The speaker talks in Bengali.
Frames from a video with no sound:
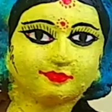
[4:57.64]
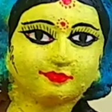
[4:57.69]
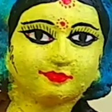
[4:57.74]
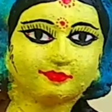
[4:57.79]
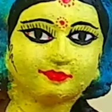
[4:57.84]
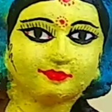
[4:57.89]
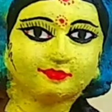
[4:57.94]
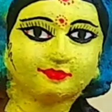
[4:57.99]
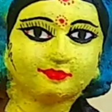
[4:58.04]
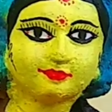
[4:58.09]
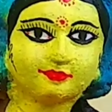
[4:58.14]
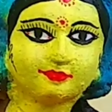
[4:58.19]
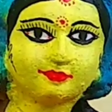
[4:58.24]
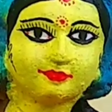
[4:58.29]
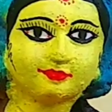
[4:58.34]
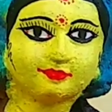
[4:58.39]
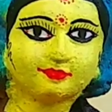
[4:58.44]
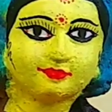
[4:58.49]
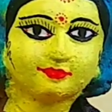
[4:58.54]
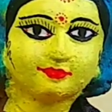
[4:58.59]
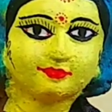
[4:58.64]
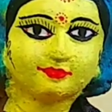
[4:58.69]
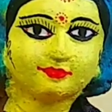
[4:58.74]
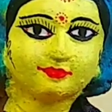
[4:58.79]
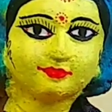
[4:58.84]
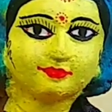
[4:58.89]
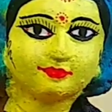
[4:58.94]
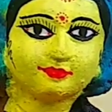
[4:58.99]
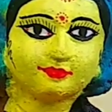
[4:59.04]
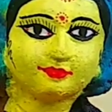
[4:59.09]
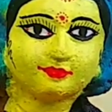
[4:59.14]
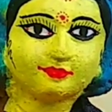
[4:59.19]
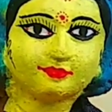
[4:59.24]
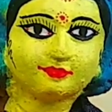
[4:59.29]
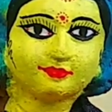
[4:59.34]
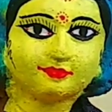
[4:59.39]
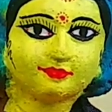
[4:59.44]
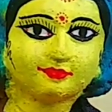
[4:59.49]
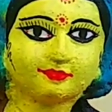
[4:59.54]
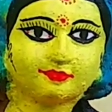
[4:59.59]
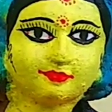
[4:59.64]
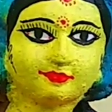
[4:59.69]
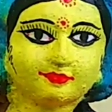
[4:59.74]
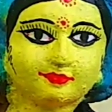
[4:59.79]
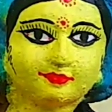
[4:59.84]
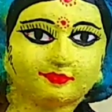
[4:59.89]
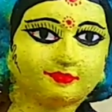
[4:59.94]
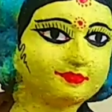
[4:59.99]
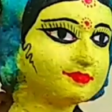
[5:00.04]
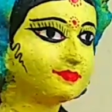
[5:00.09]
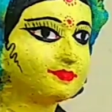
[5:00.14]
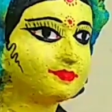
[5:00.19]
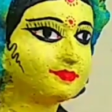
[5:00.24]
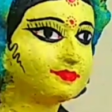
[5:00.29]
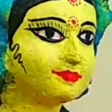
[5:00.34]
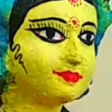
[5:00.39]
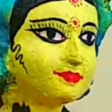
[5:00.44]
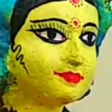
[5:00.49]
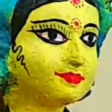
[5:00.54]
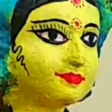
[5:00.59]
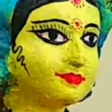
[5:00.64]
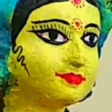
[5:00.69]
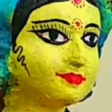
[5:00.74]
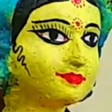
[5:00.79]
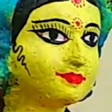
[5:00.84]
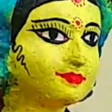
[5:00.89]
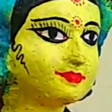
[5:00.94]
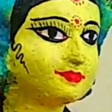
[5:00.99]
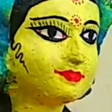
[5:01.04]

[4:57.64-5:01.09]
এরপর যে শরীরের দিকে যে চুলগুলো